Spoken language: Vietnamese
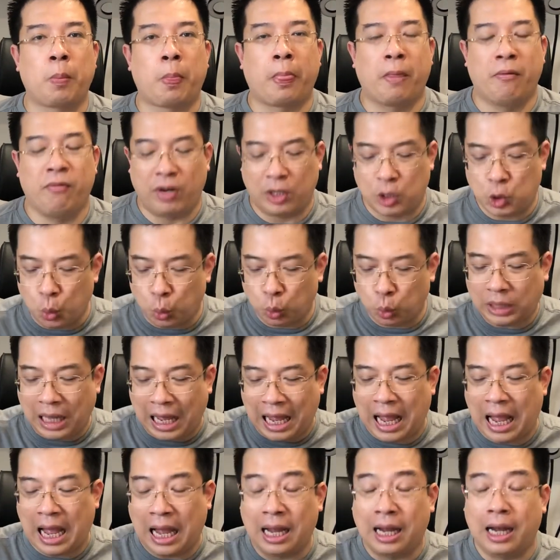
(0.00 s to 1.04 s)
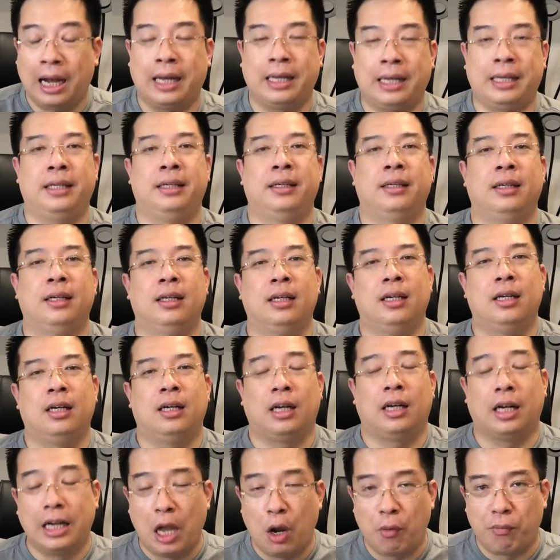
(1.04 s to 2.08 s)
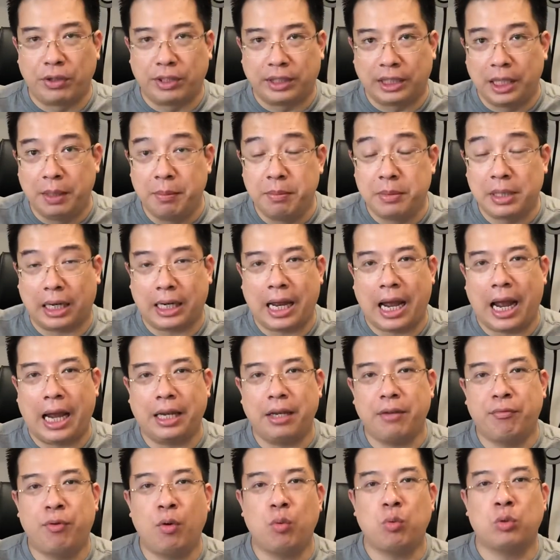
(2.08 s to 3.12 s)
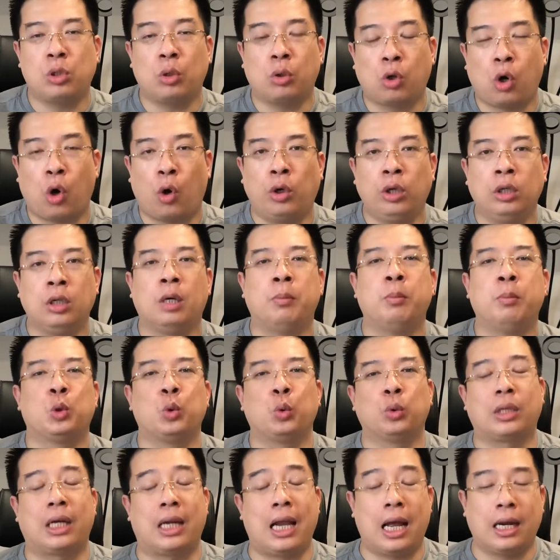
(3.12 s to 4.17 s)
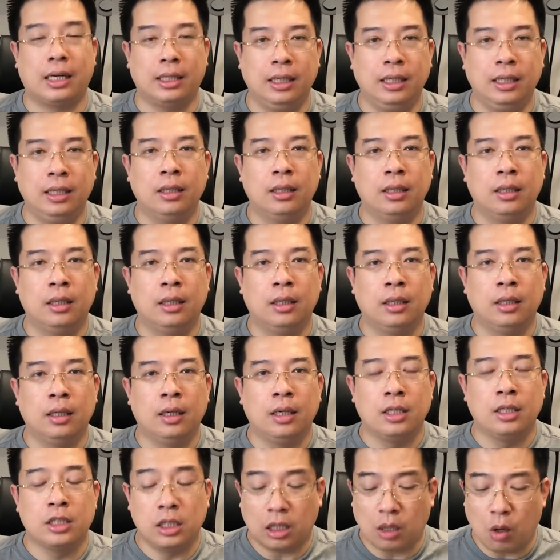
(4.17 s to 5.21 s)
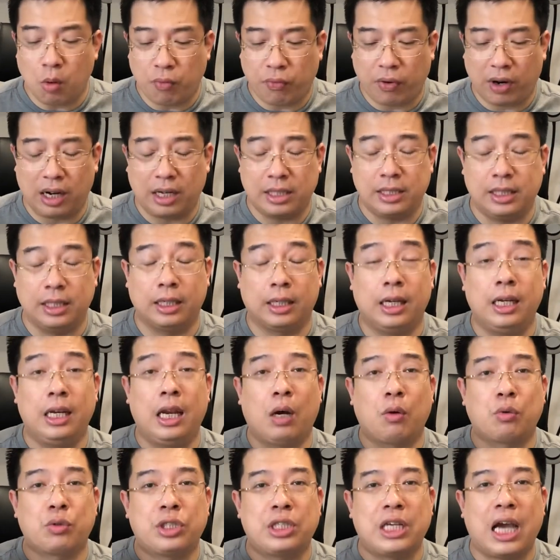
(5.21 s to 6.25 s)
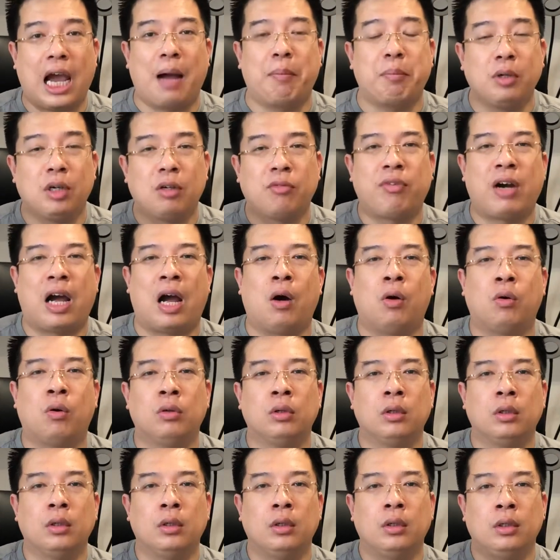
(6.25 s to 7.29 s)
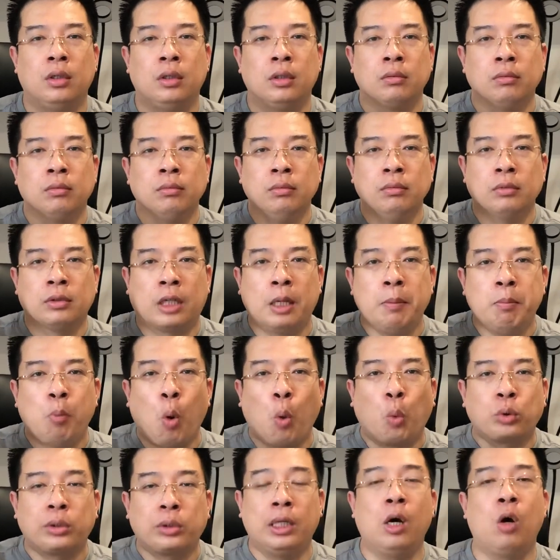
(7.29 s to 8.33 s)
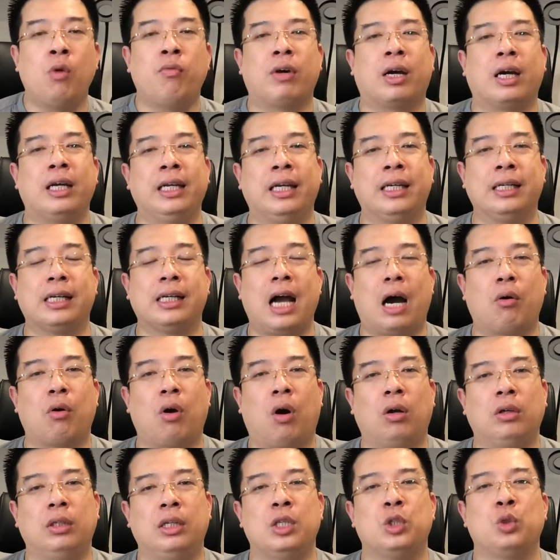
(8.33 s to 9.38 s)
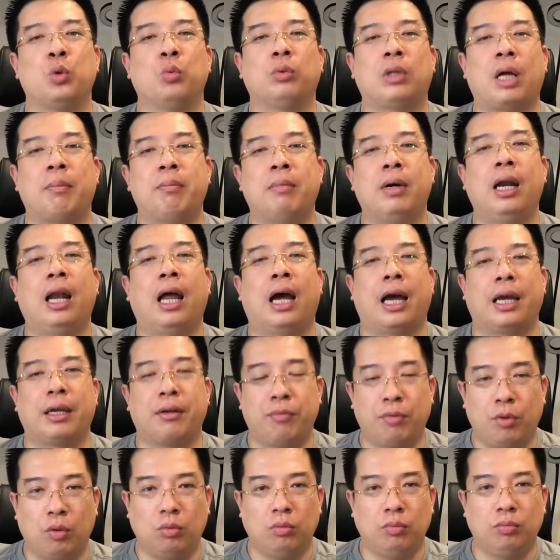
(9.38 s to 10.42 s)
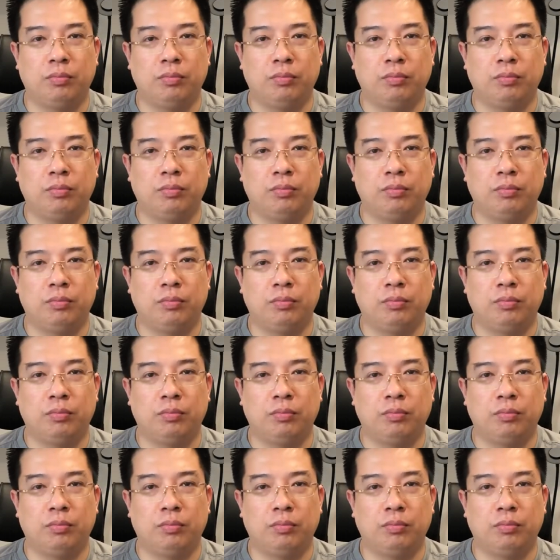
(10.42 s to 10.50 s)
Và chúng ta hàng ngày là đều phải tìm ra cái hạnh phúc trong con đường của chúng ta đang đi. Chứ không phải là chỉ khi nào chạm được vào cái mục tiêu và cái đỉnh cao đó thì chúng ta mới là hạnh phúc.